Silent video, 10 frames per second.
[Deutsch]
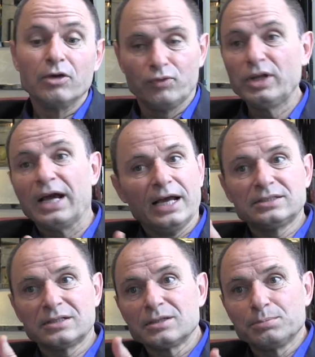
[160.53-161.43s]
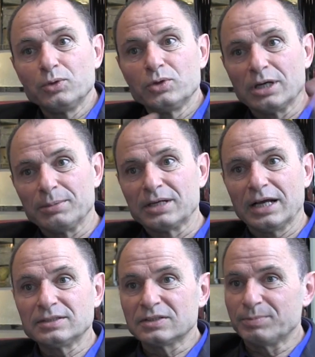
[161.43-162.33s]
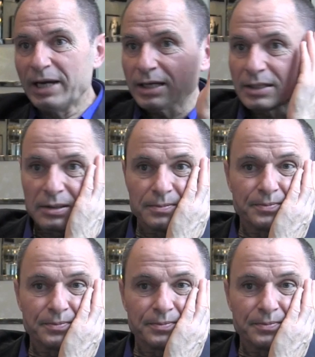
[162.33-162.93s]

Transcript: Viele einzelne Bücher, aber ein ganzes Werk